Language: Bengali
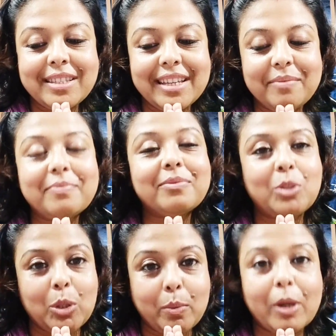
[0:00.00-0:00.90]
যে
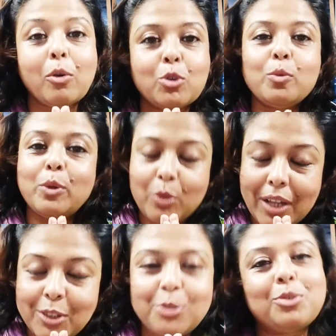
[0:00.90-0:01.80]
তোমরা কষ্ট পেয়েছো
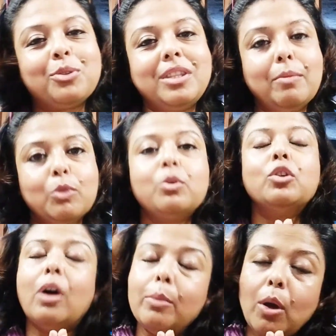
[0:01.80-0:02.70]
তার জন্য সত্যি আমি
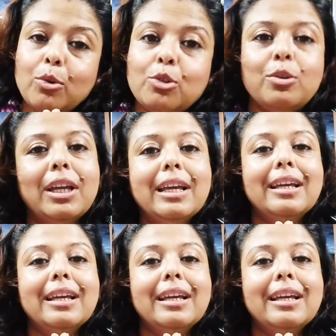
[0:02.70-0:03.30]
দুঃখিত আমি অবশ্যই